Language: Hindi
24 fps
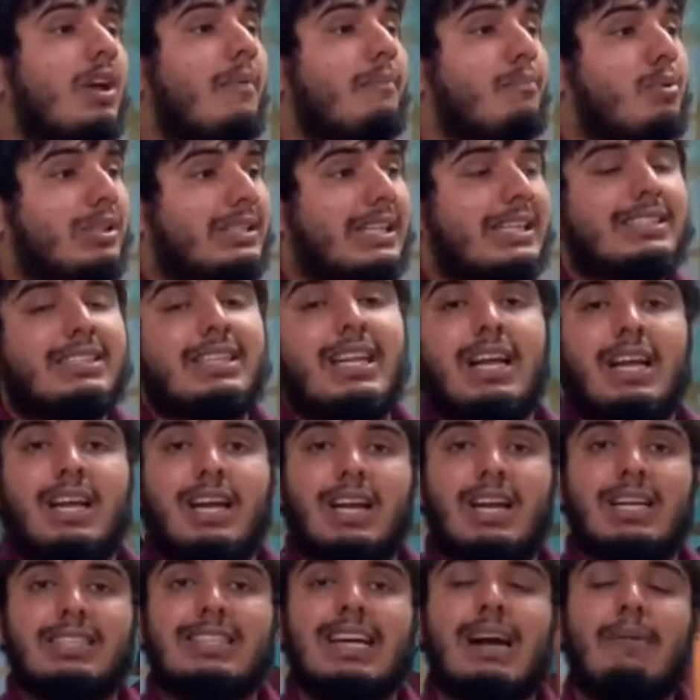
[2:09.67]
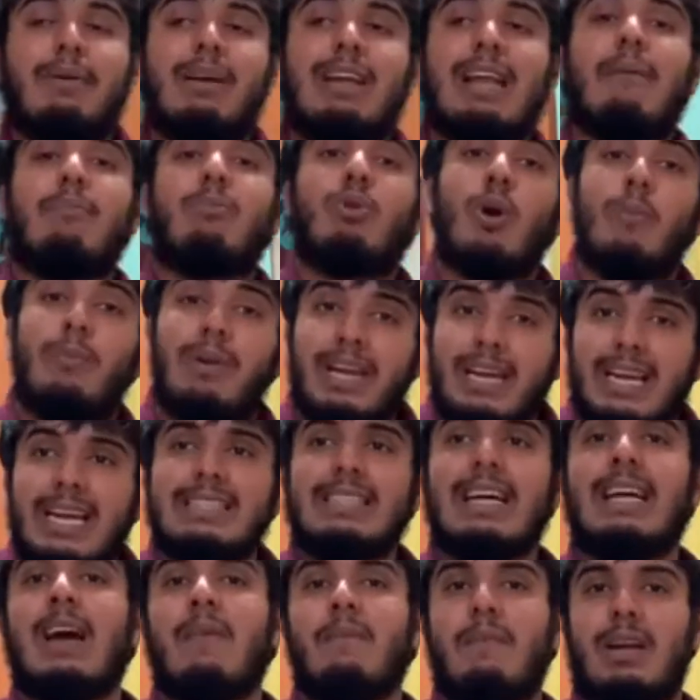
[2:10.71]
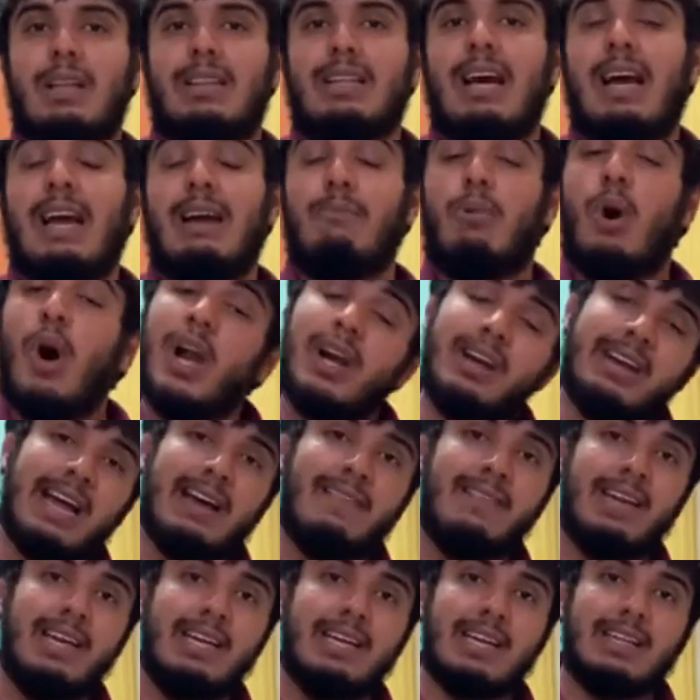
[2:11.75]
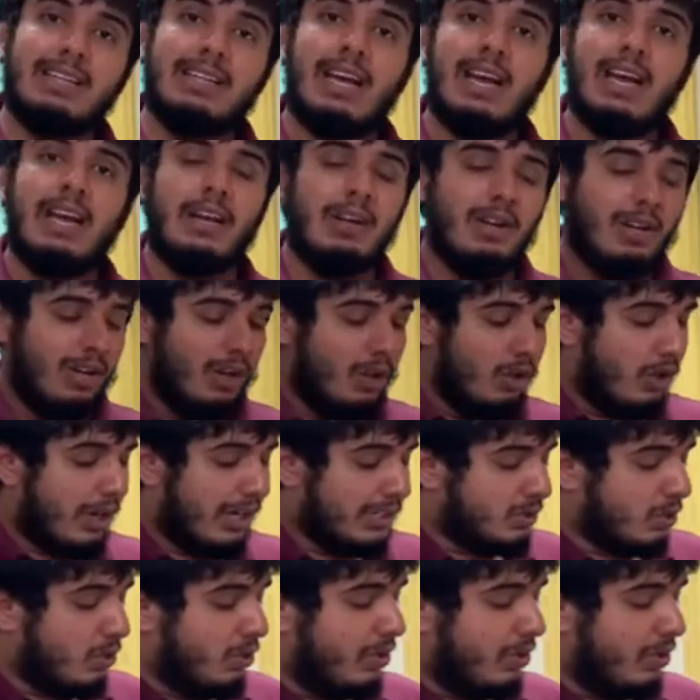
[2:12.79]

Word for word: प्रोजेक्ट्स की अलग अलग जगह पे लैपटॉप लेके जाना पड़ता है बहुत ट्रैवलिंग करते हैं बिकॉज